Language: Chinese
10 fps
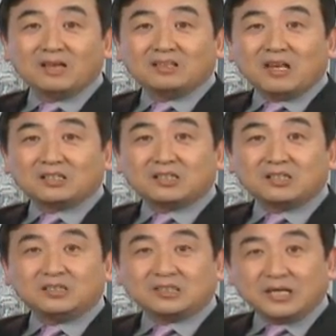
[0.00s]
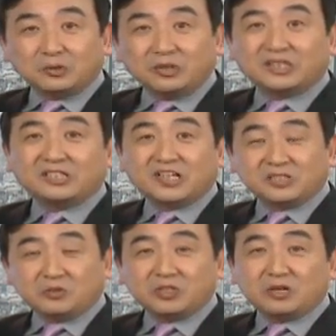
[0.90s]
当时在推特上
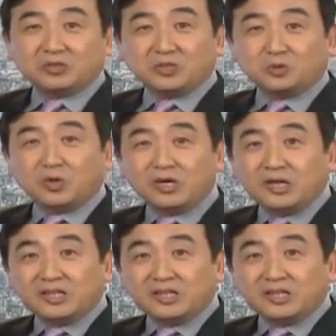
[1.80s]
有消息说，